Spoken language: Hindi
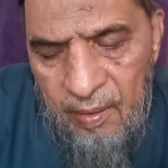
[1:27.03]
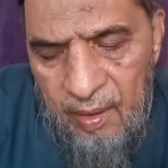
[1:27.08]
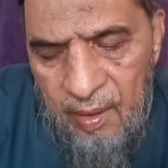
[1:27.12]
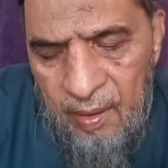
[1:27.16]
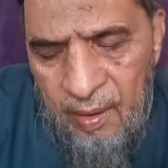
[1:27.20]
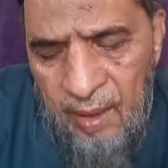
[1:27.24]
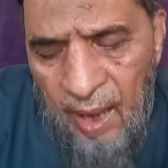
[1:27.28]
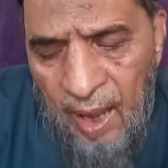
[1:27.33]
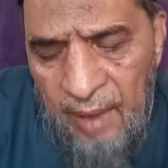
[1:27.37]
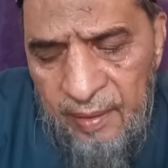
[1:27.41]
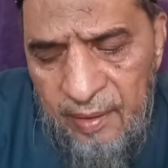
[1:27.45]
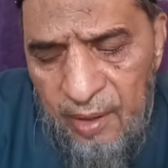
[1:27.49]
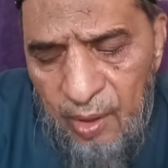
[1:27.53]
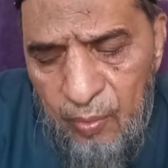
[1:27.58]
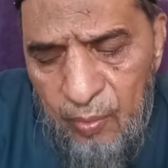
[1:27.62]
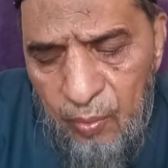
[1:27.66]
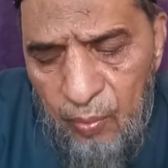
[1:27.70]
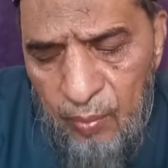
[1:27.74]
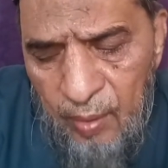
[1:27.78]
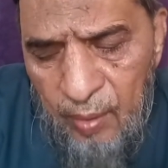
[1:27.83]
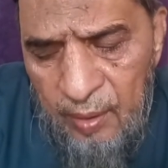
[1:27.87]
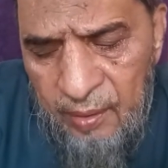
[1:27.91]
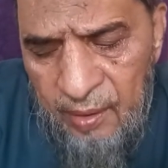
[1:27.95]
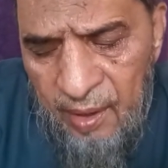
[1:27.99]
इलादी
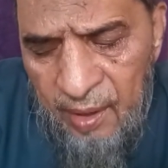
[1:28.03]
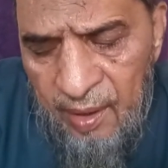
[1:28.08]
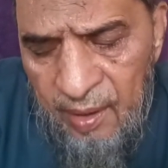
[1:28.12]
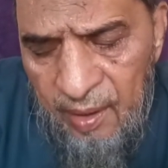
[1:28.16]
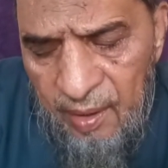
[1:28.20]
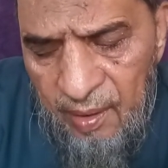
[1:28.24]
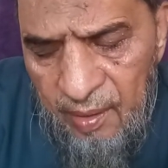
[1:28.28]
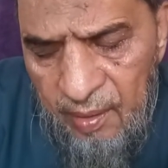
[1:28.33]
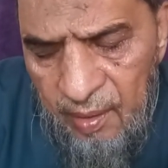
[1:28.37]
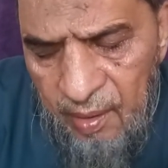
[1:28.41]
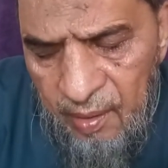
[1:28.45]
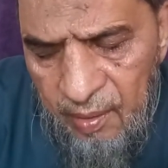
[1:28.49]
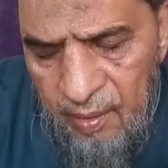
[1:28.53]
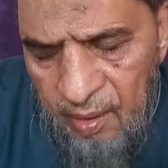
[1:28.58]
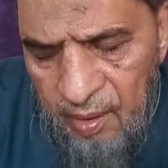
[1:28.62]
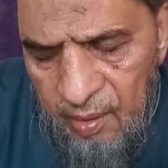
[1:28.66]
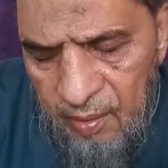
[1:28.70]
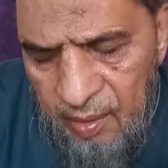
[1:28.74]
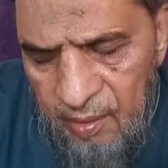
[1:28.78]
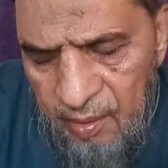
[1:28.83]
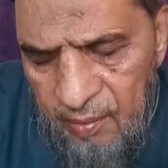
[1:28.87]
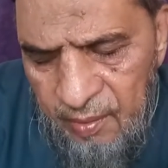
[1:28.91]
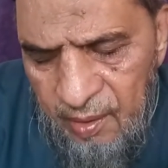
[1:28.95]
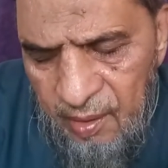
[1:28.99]
क़वतें
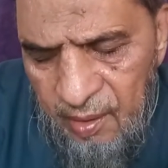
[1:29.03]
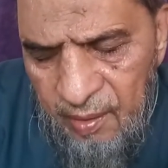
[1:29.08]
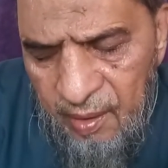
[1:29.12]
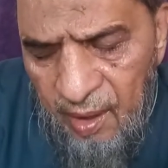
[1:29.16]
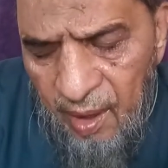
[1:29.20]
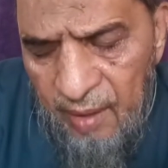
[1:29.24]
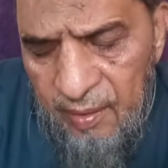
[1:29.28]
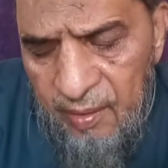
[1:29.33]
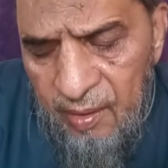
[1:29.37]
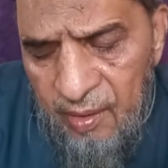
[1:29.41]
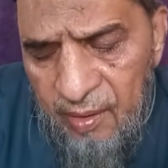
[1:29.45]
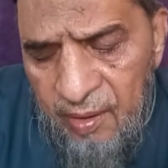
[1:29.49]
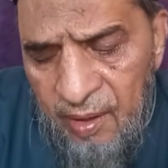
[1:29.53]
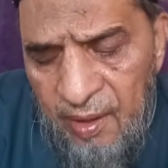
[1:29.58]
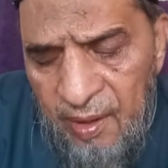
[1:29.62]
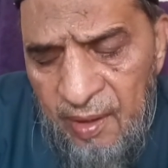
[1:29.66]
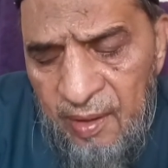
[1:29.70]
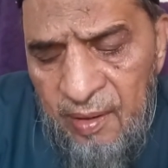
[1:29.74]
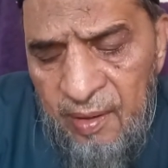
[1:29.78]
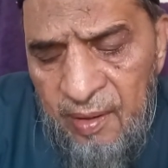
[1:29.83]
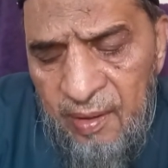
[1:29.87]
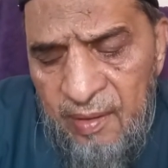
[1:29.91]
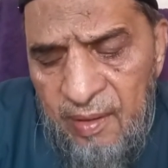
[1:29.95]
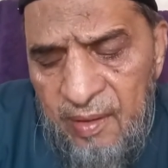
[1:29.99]
जिनका
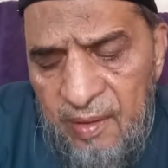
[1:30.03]
दीन